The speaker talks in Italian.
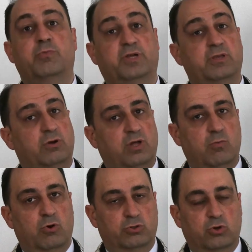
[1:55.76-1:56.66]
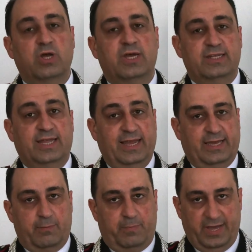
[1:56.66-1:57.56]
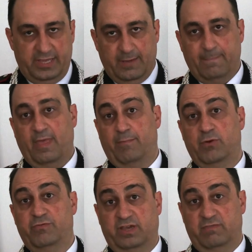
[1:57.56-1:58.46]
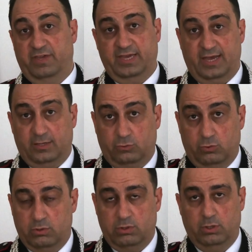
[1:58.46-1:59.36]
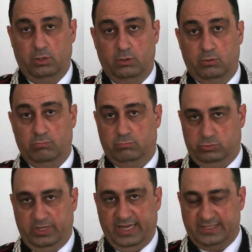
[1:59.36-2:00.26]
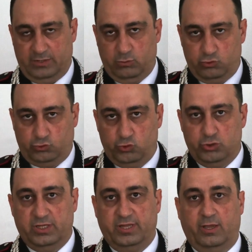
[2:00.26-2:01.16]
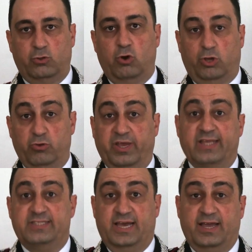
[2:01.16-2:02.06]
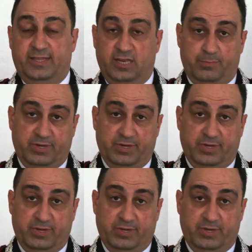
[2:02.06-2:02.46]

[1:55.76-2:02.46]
in particolar modo nelle campagne. Abbiamo verificato, eh, grazie a uno studio del territorio e grazie anche a delle